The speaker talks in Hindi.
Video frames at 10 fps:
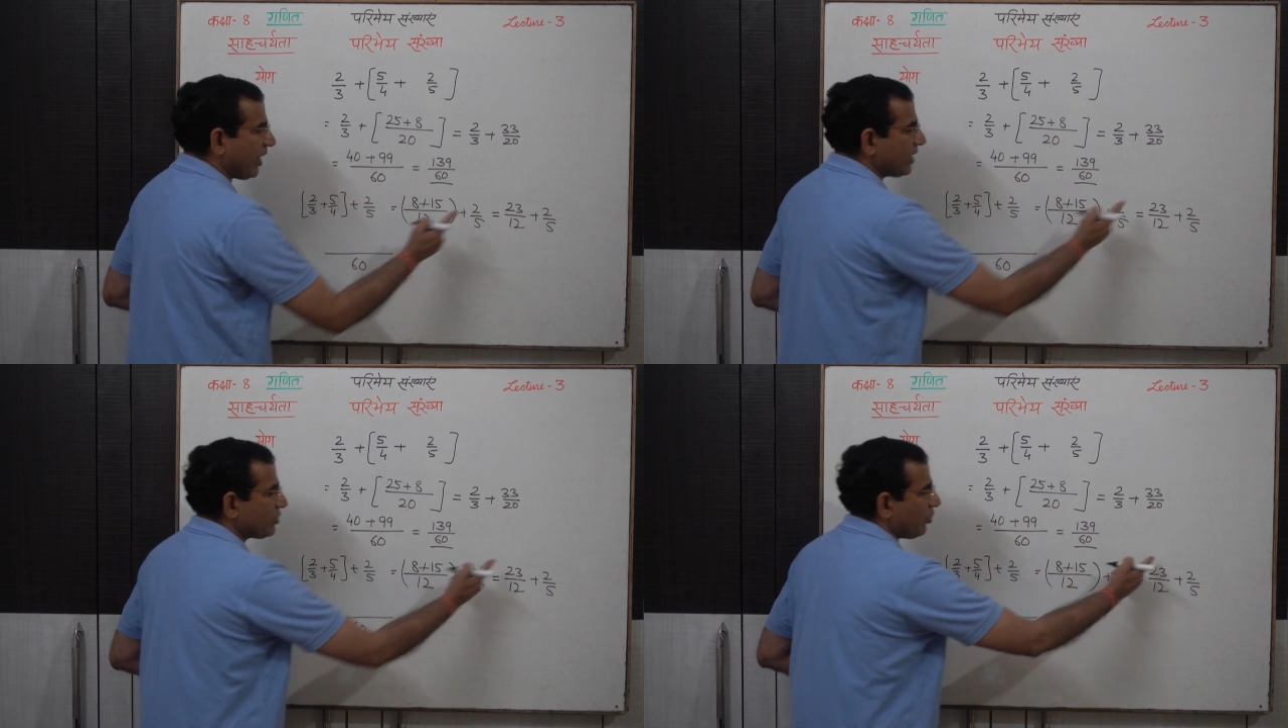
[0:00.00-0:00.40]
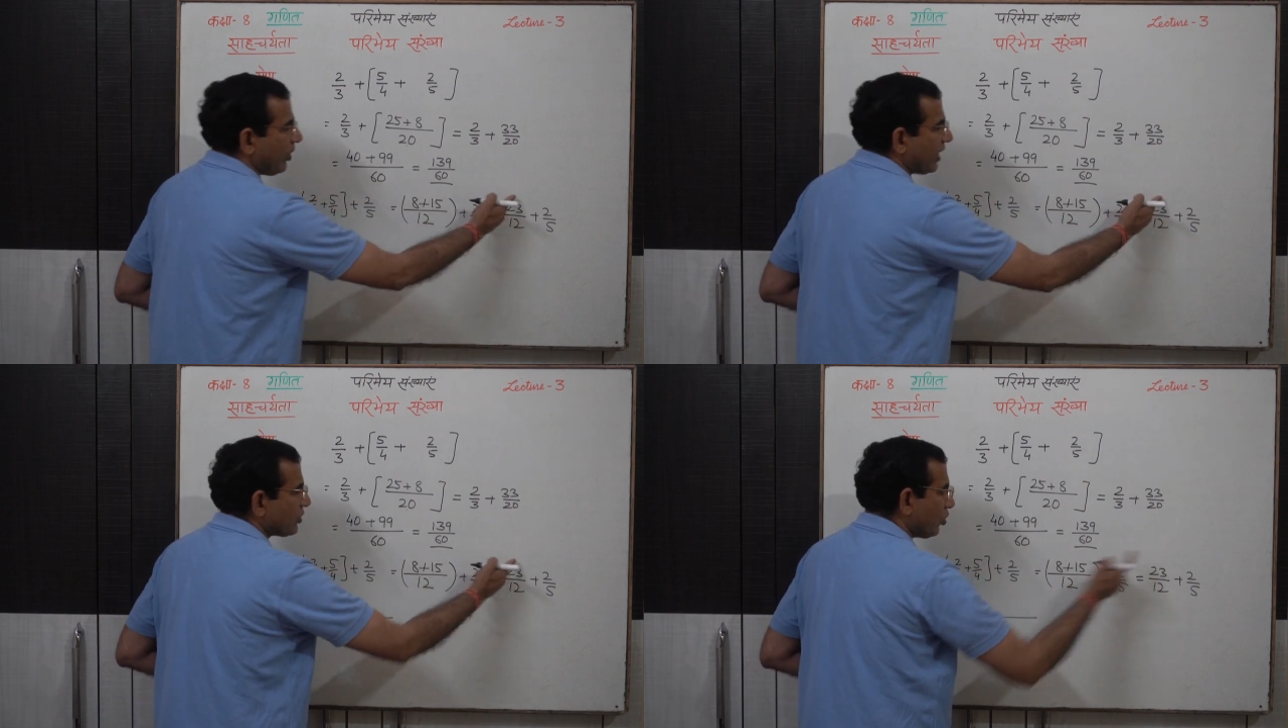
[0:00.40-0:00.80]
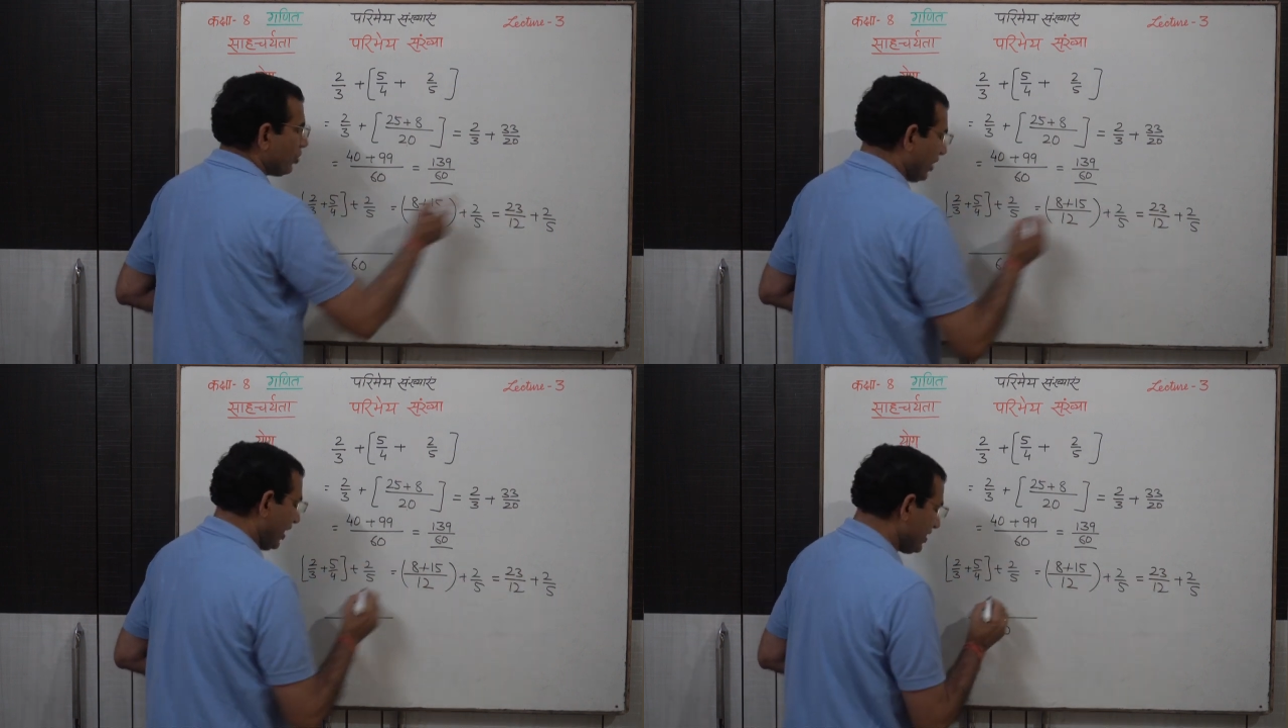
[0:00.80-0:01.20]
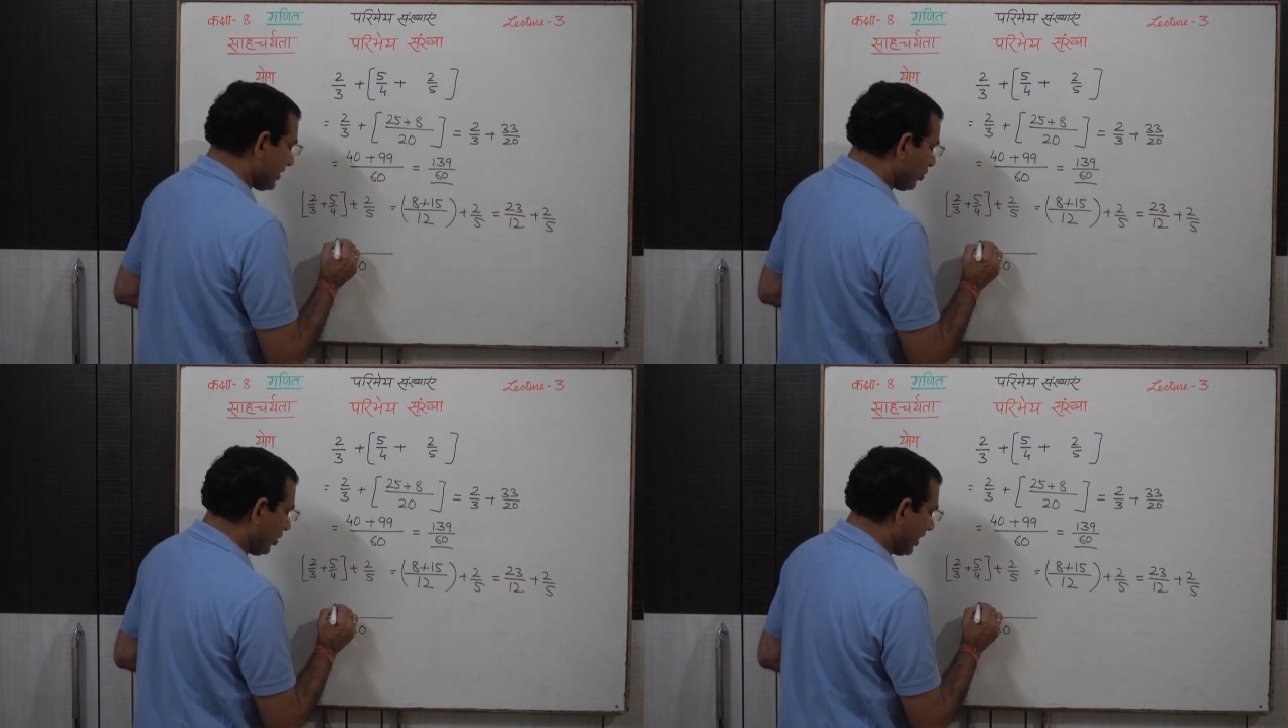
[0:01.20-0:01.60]
पाँच और पाँच को तेईस
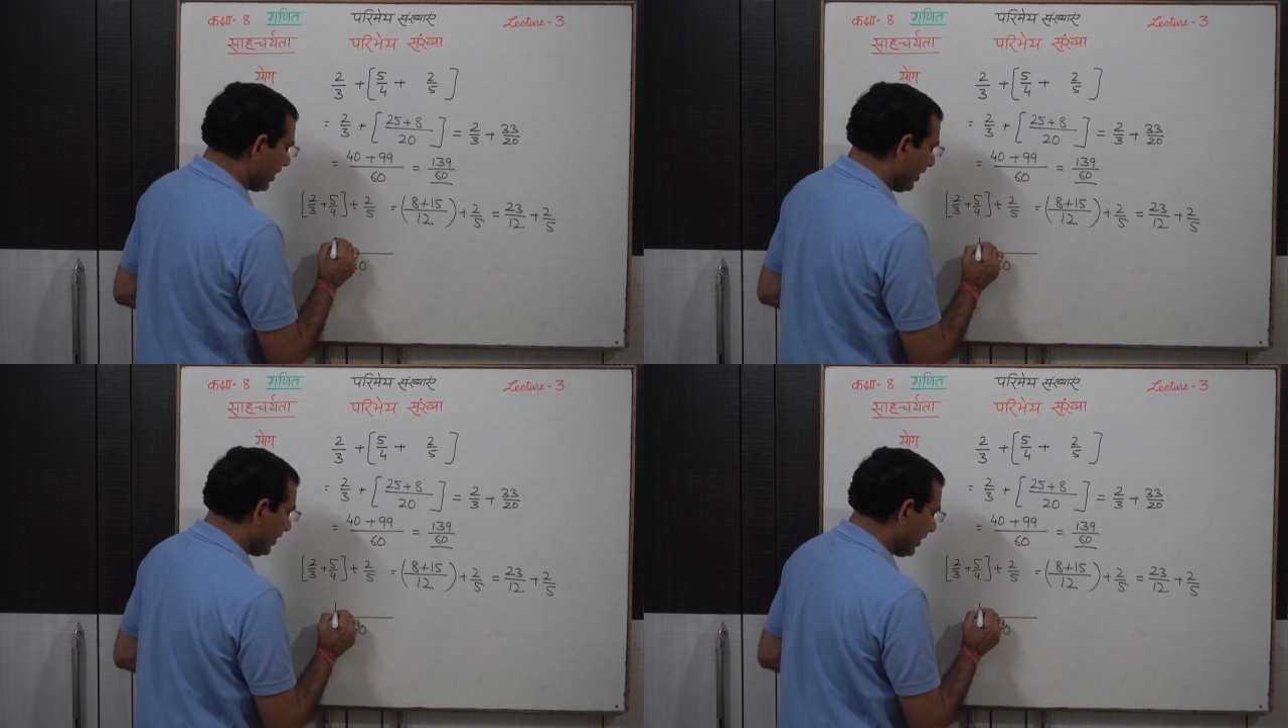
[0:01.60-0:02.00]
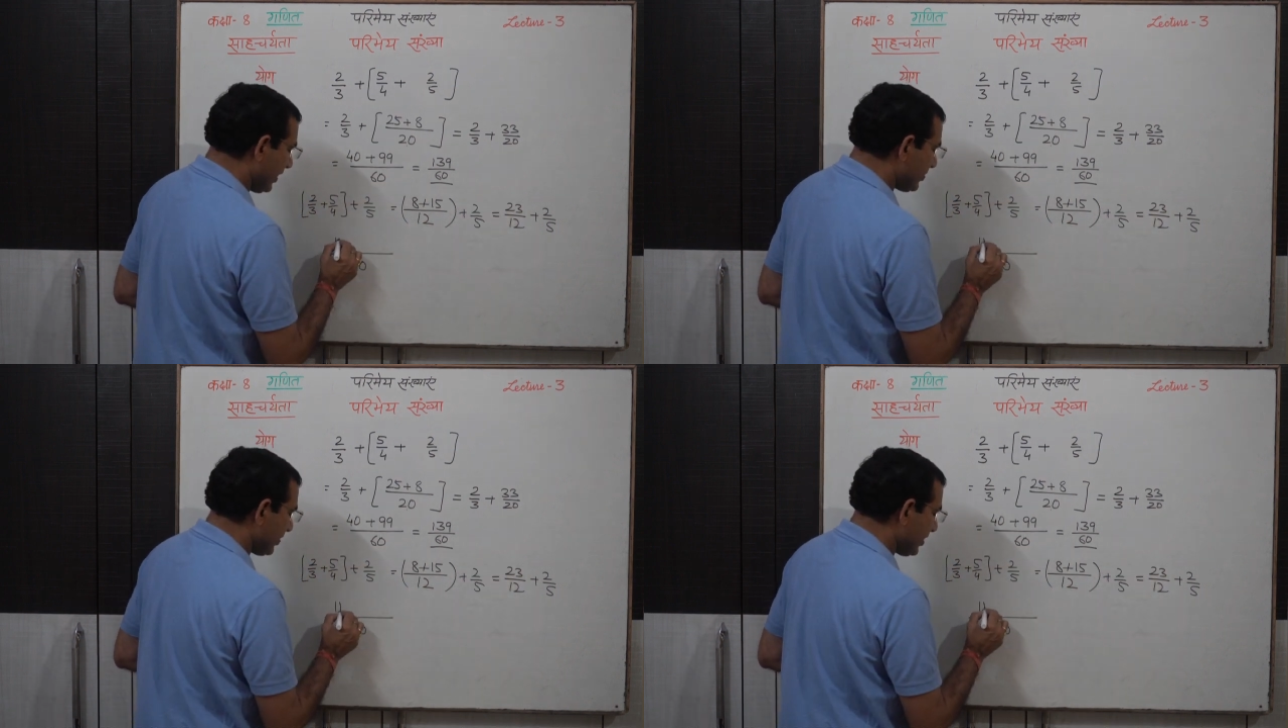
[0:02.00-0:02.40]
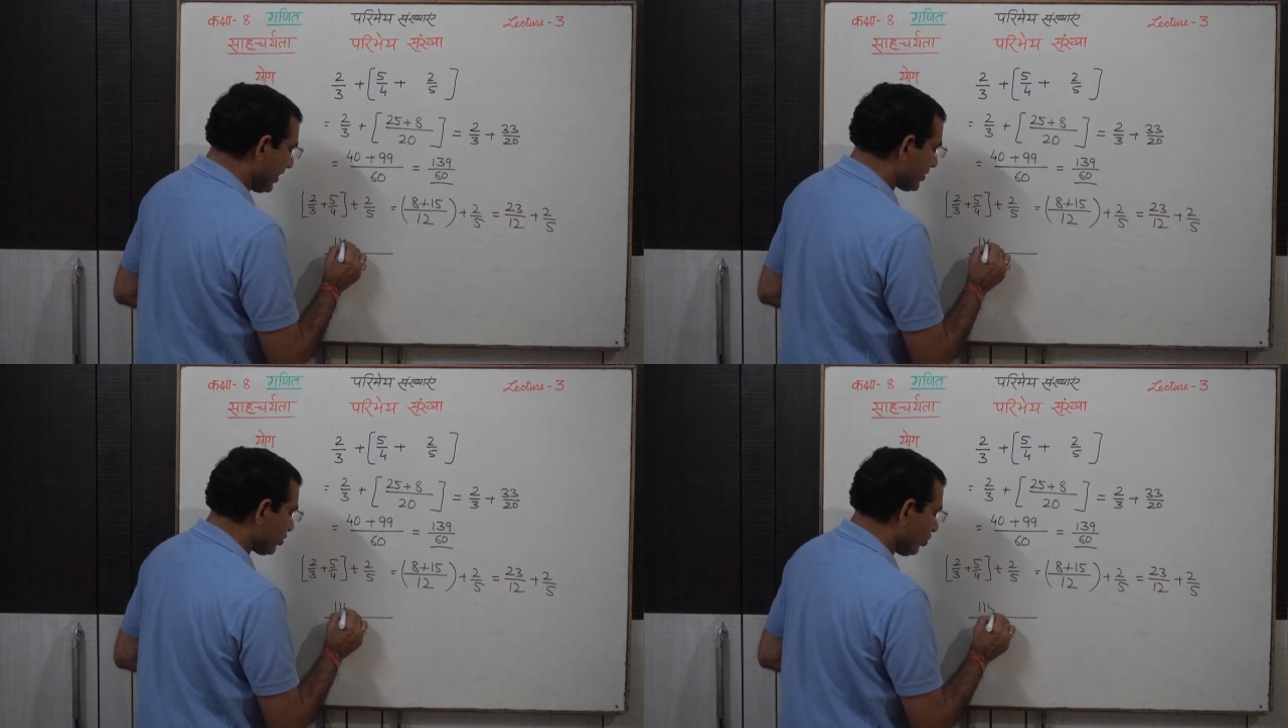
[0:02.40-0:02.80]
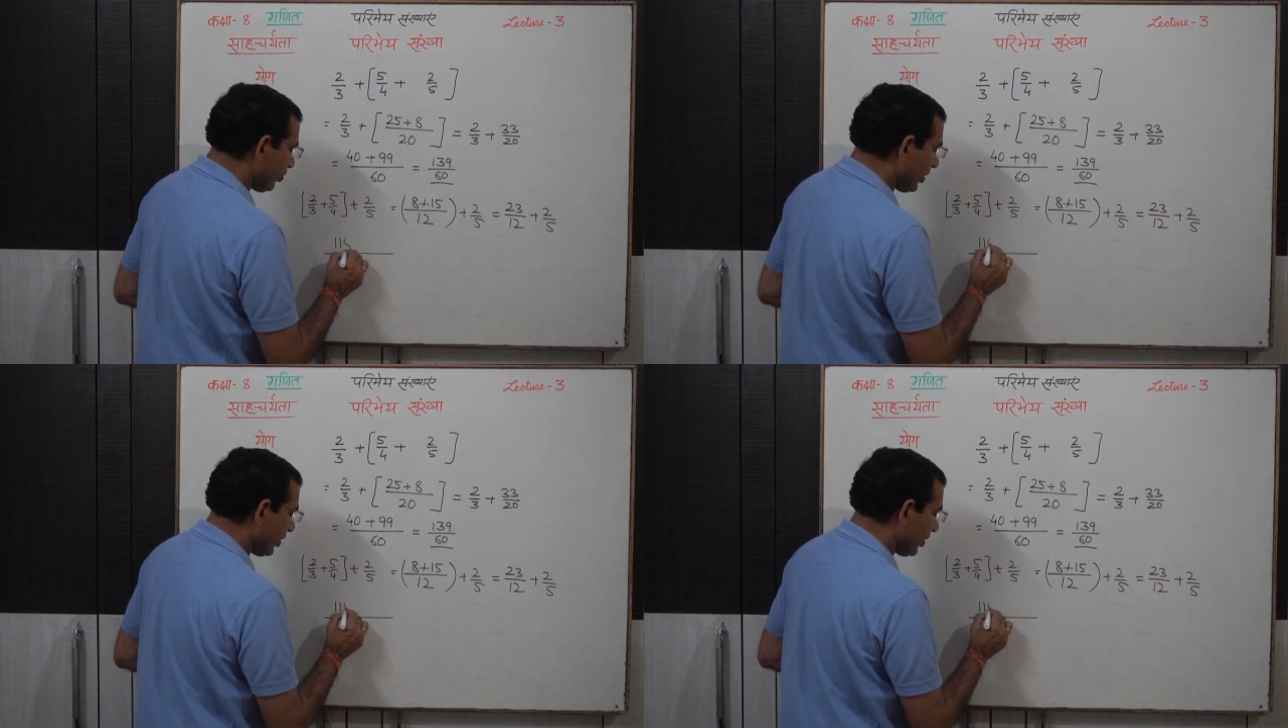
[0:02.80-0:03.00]
से गुणा करेंगे तेईस पंजे एक सौ